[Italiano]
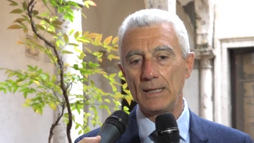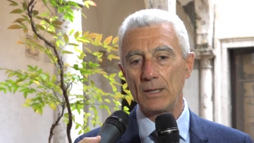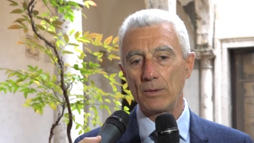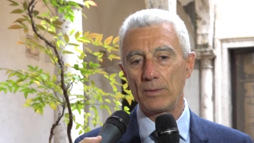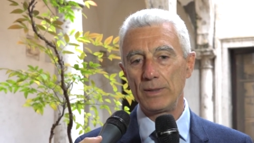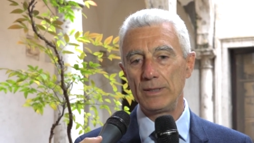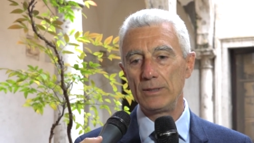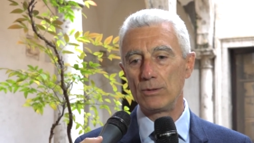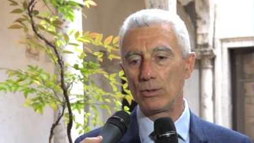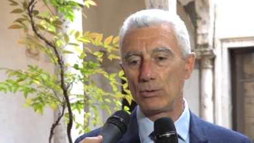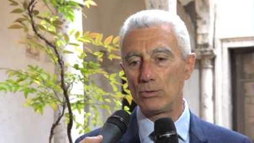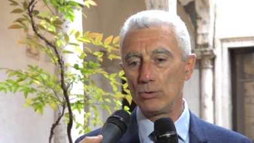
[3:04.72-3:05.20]

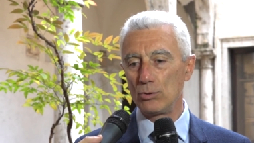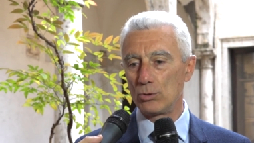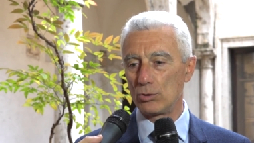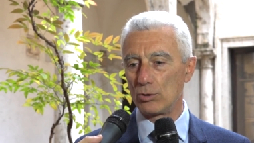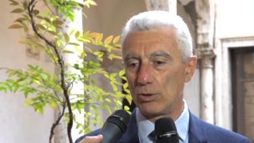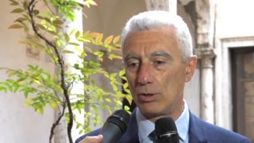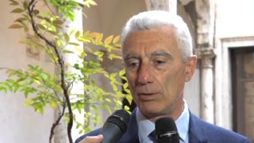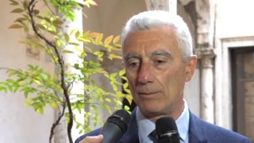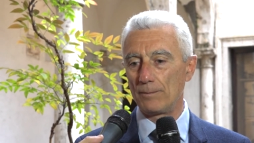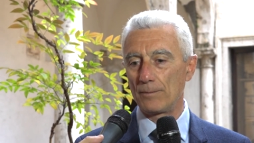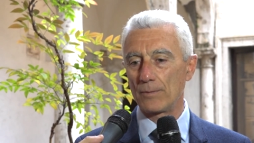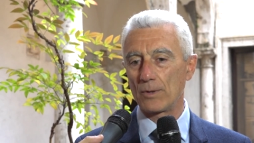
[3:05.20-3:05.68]
quindi
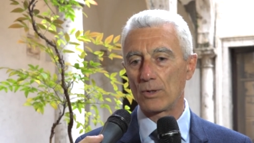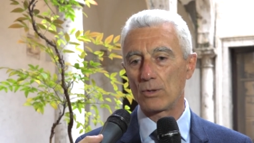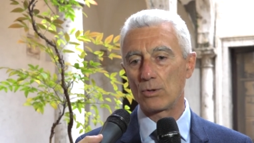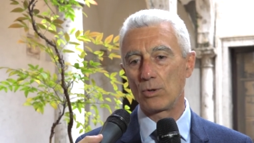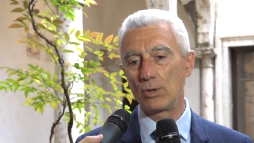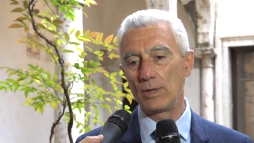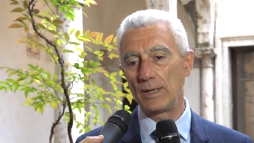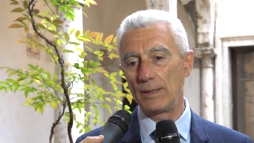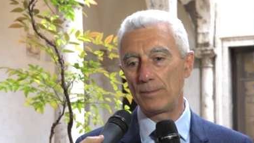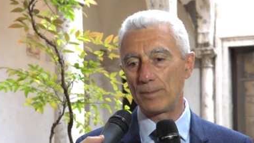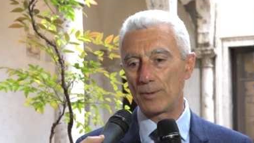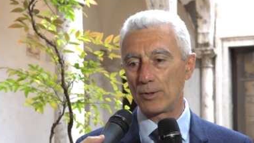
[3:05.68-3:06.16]
ognuno
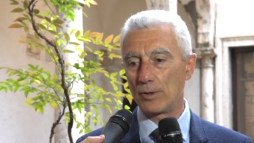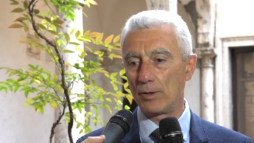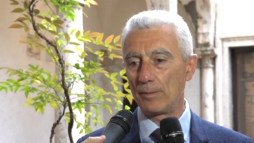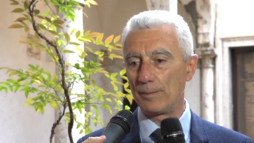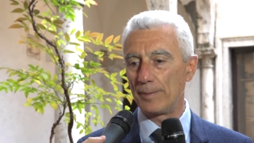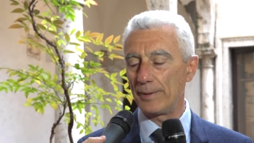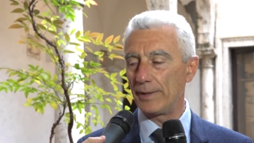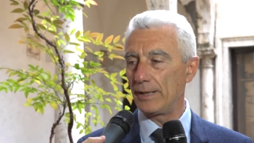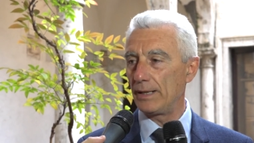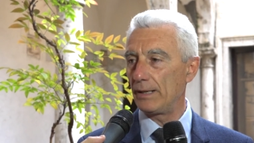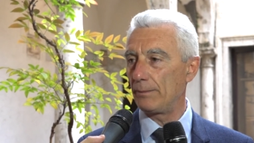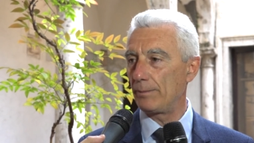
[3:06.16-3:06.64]
con le
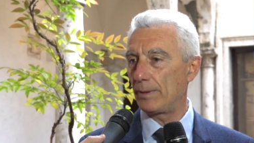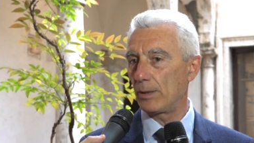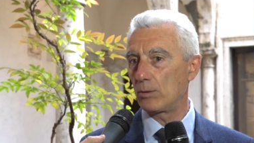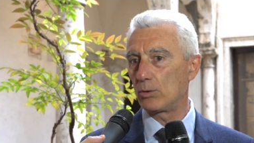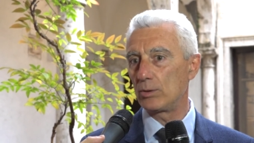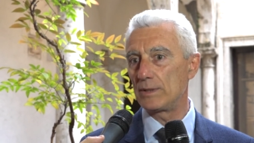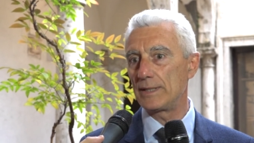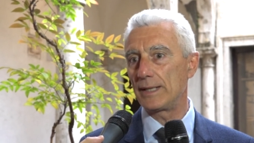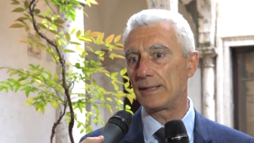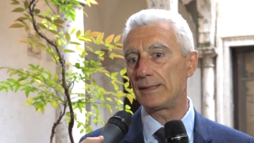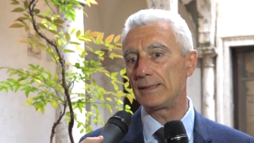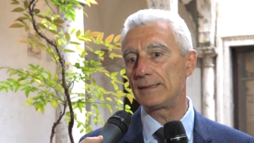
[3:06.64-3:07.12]
proprie
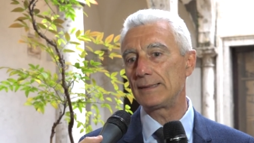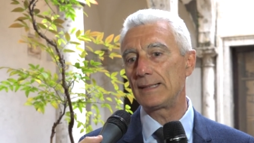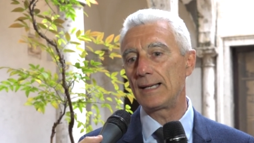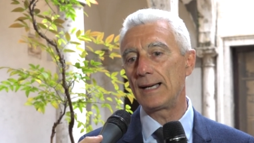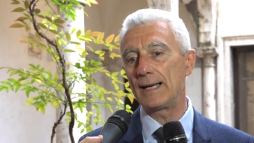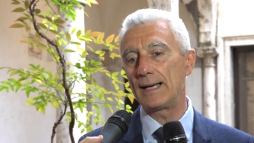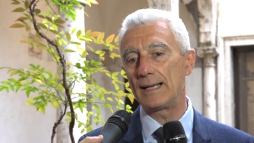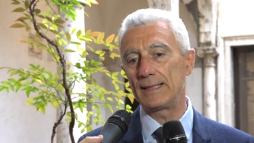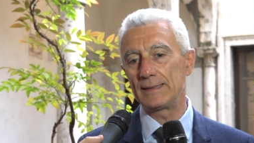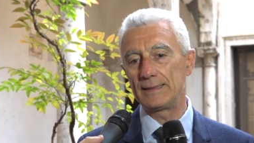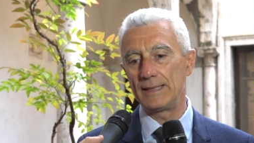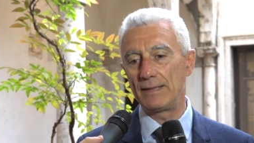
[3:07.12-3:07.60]

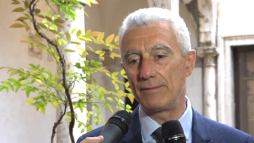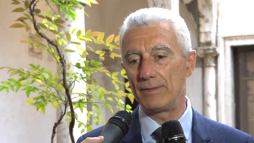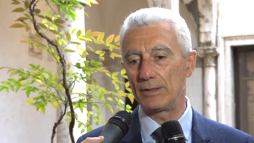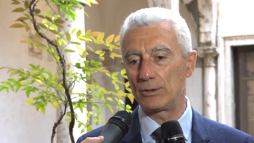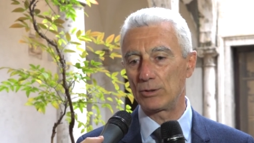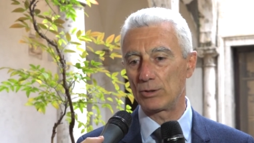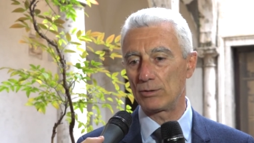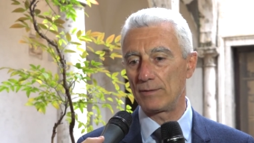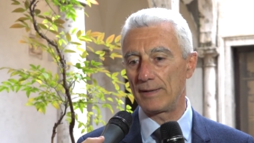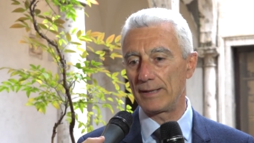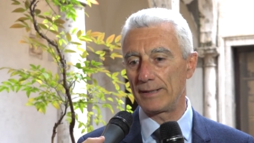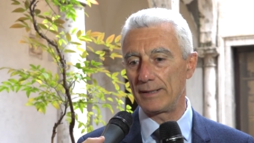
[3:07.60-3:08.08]
peculiarità deve
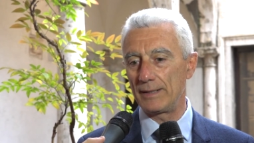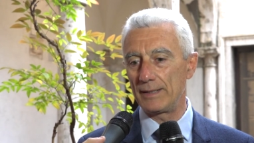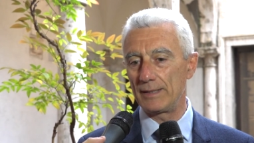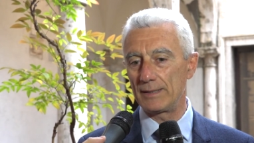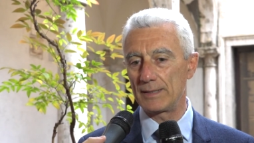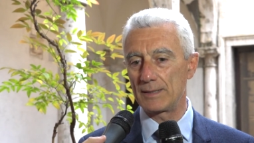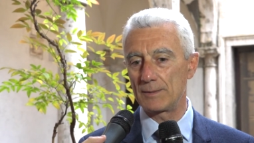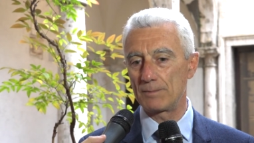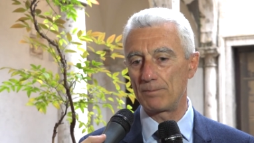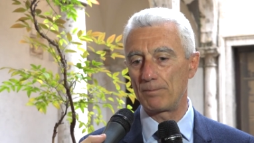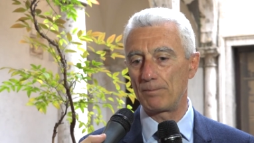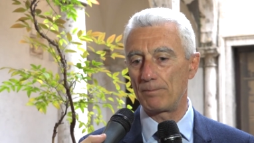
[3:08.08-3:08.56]
trovare
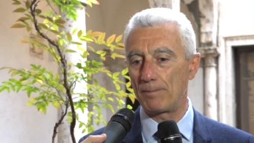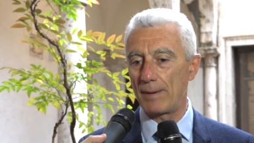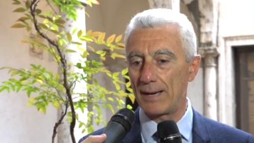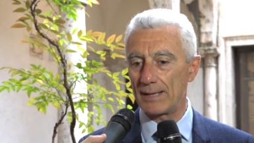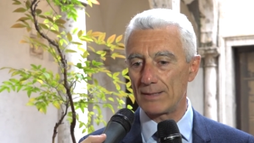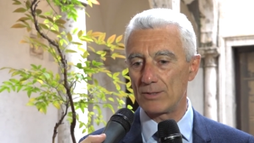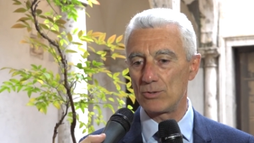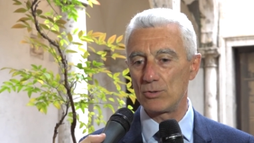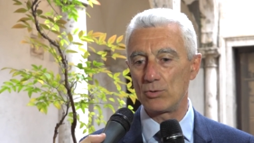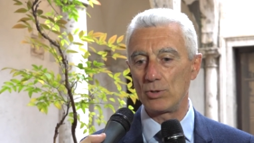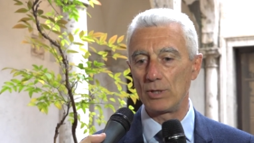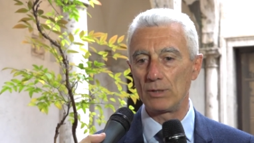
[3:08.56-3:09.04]
spazio
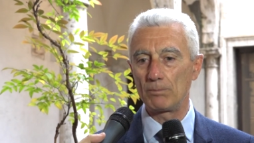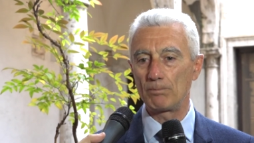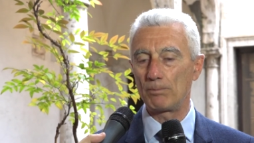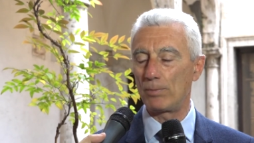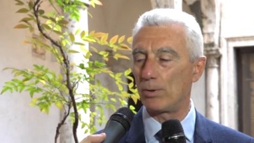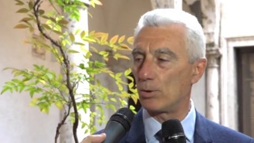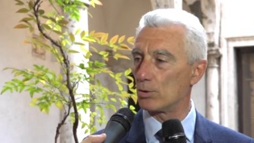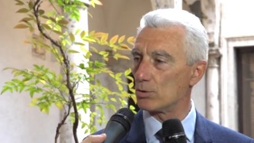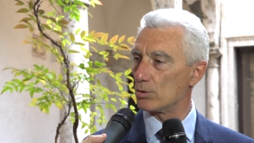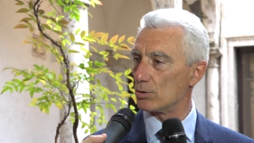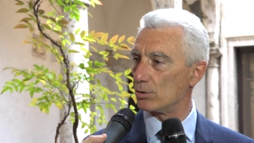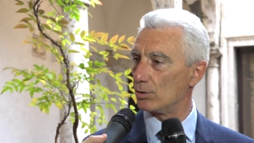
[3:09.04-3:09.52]
spazio e
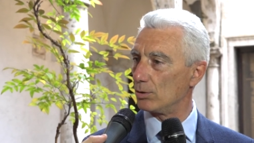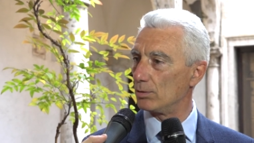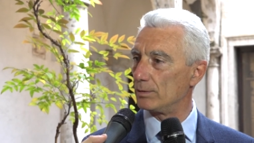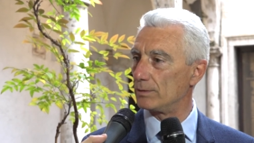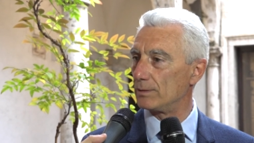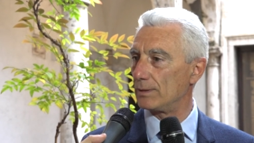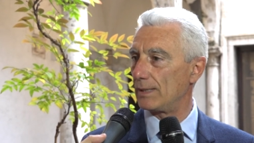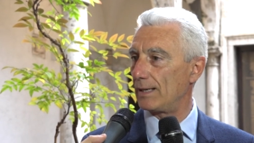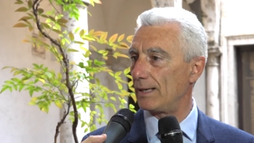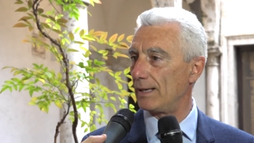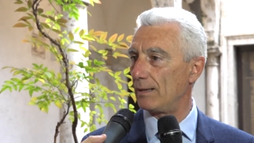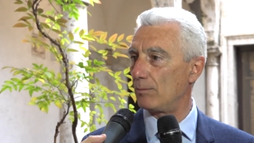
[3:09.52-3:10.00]

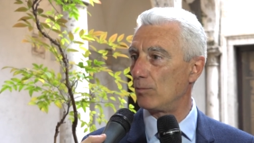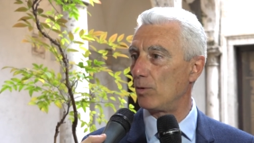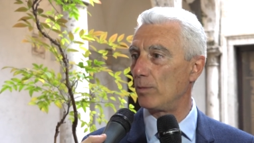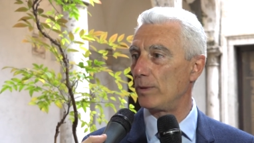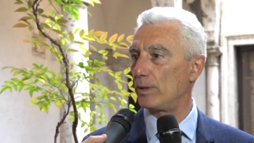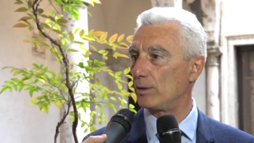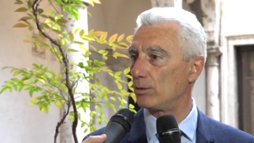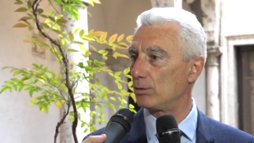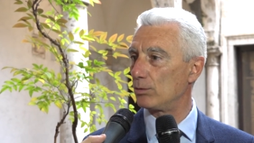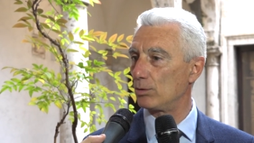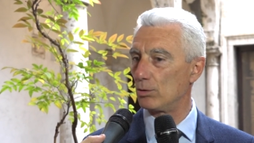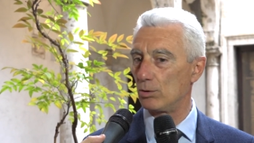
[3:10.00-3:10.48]
posto al
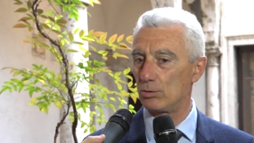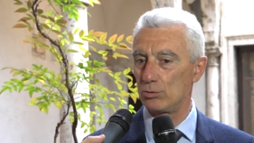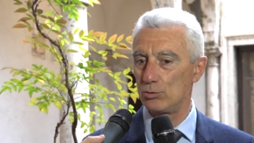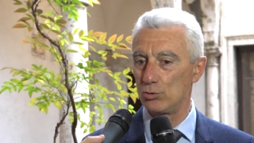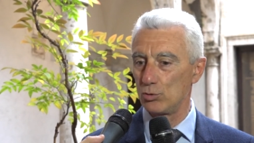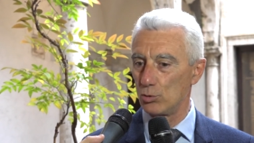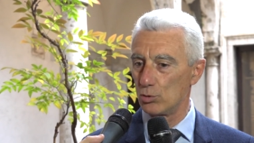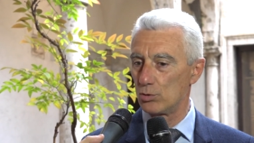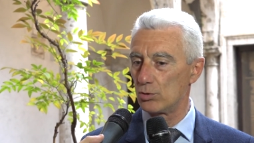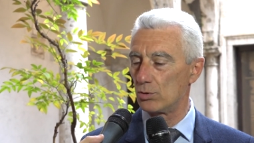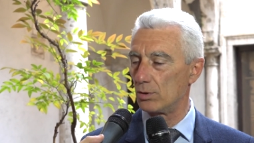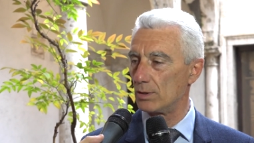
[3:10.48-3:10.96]
momento
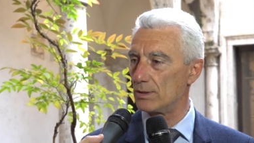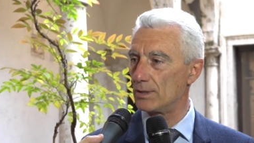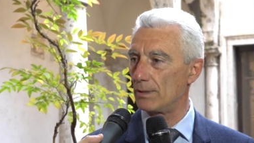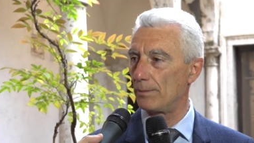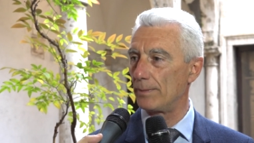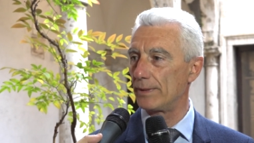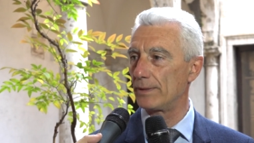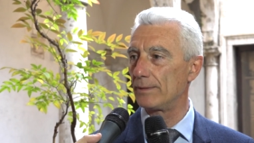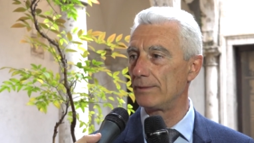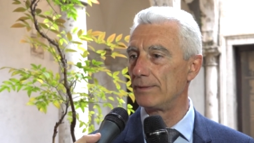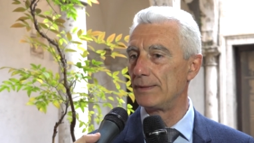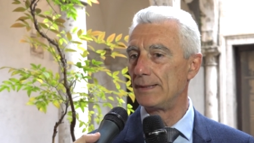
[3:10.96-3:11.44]
giusto,
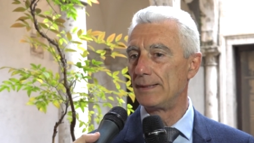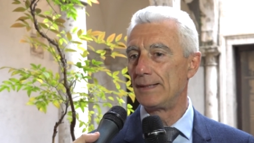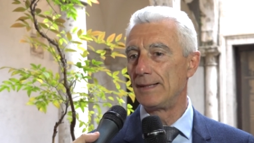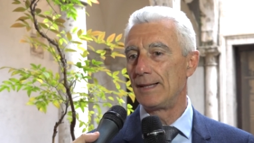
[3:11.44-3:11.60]
insomma, no?